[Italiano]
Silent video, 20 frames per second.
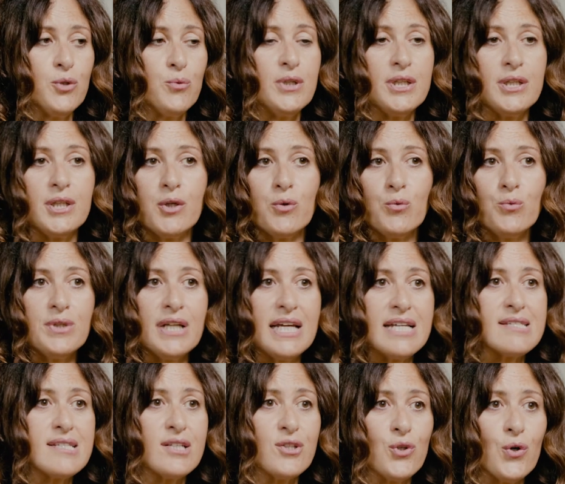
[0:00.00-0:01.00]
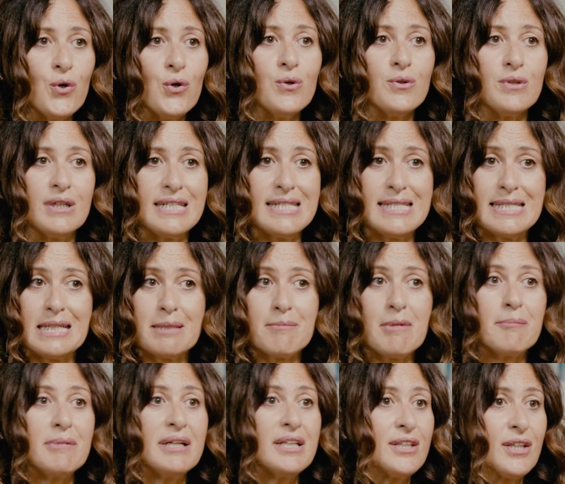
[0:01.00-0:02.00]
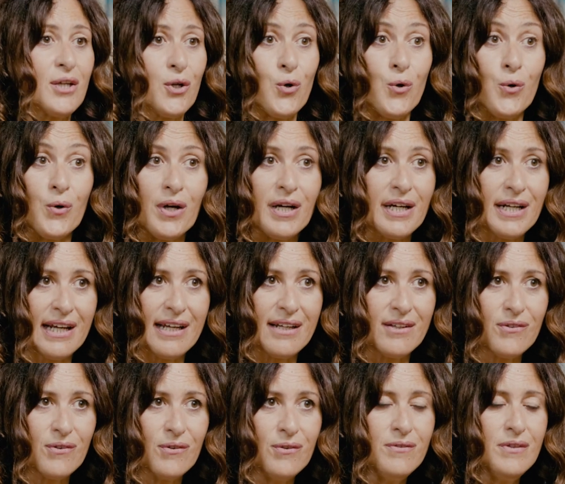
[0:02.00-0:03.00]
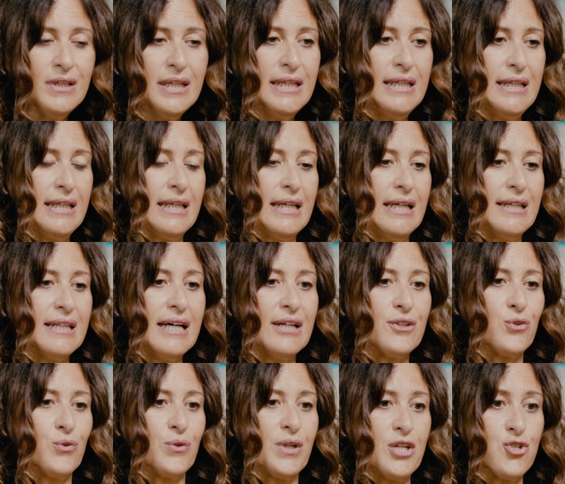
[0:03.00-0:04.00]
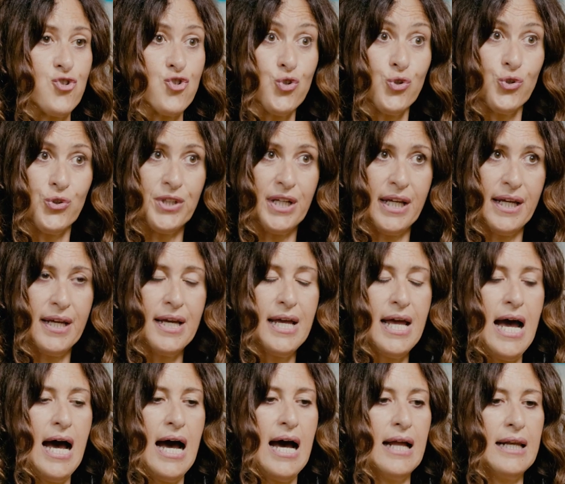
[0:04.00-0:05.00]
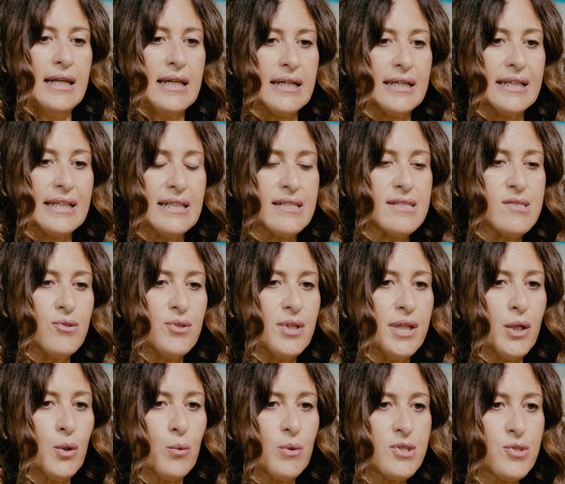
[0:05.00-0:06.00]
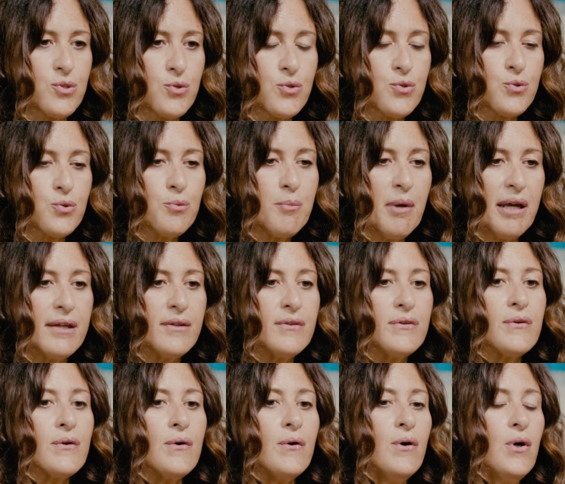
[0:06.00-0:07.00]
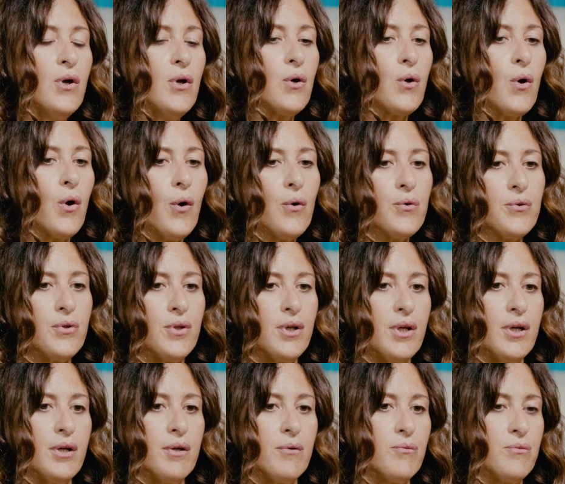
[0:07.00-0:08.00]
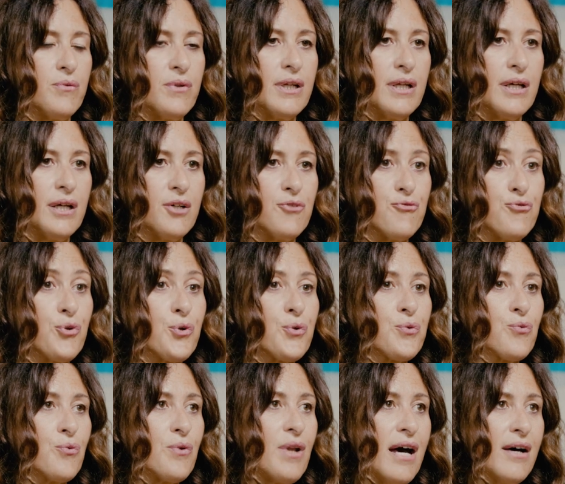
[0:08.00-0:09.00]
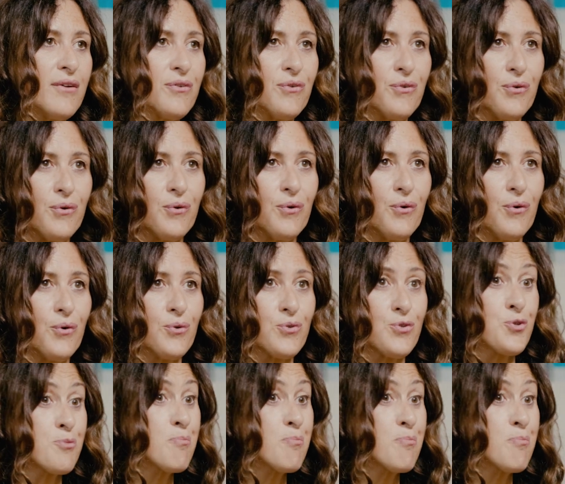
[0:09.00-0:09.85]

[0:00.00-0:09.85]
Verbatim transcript: Quindi un esito estremamente concreto che ha dato ragione alla creazione di questo strumento con eh, un fortunato